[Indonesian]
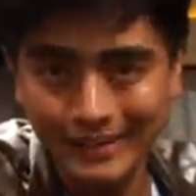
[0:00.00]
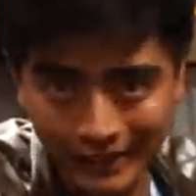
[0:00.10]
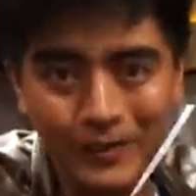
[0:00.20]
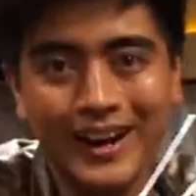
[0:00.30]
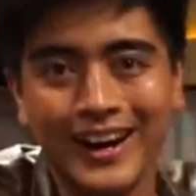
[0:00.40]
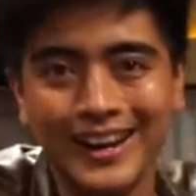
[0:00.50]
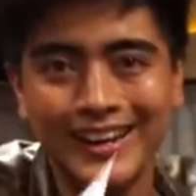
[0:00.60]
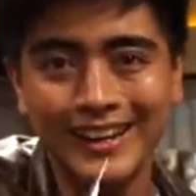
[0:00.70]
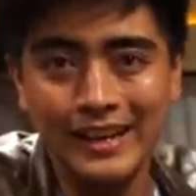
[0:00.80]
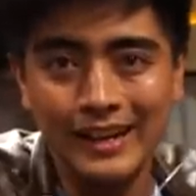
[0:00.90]
luar
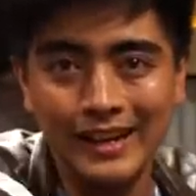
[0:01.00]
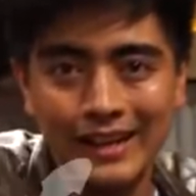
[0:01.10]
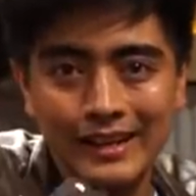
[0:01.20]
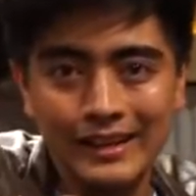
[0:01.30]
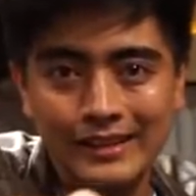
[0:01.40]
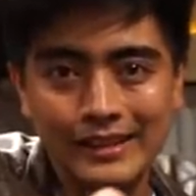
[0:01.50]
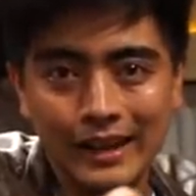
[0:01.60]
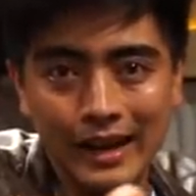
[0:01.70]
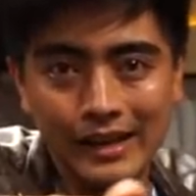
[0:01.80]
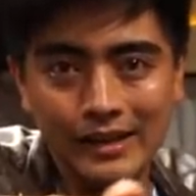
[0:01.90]

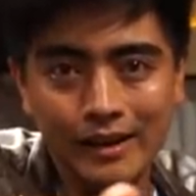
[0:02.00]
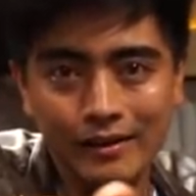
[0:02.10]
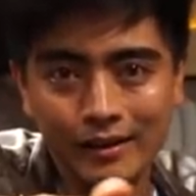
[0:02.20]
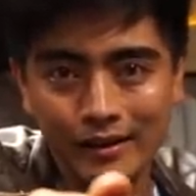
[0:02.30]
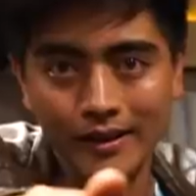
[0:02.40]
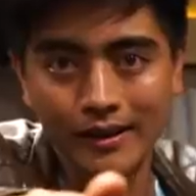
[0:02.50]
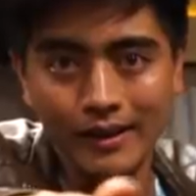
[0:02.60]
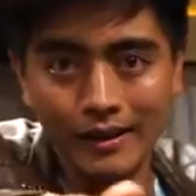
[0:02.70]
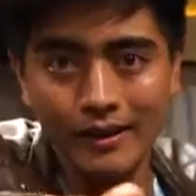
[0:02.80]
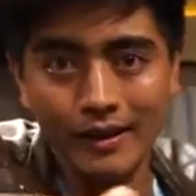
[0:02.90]
kalian yang
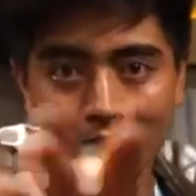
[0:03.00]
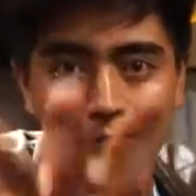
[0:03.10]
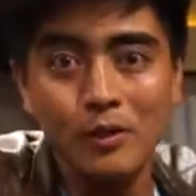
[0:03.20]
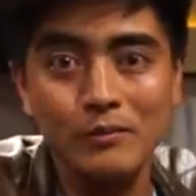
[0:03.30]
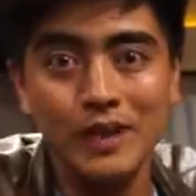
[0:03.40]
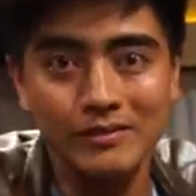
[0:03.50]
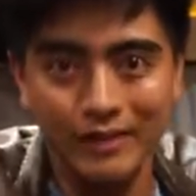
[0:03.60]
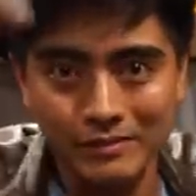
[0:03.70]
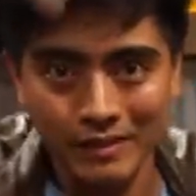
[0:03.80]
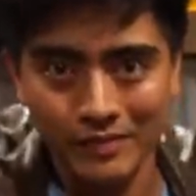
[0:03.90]
belum
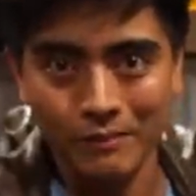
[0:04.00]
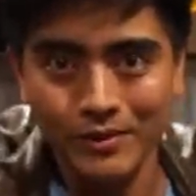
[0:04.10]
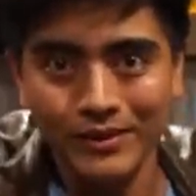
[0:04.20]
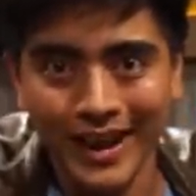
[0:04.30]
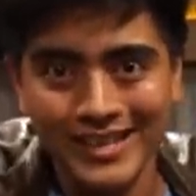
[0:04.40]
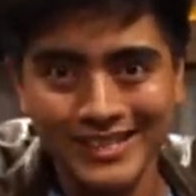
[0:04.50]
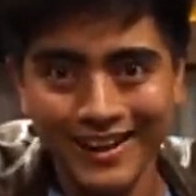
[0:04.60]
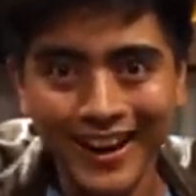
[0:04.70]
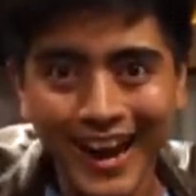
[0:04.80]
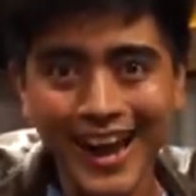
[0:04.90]
subscribe subscribe dulu guys
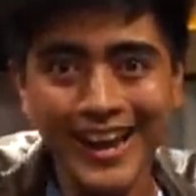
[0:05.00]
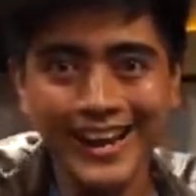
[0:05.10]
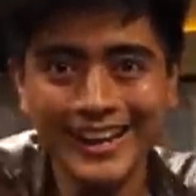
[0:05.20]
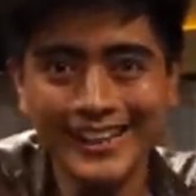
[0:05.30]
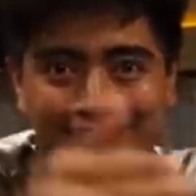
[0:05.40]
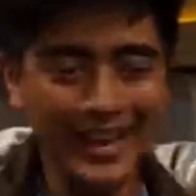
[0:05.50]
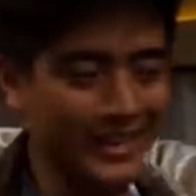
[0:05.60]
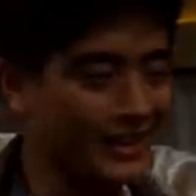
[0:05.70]
oke okay, thank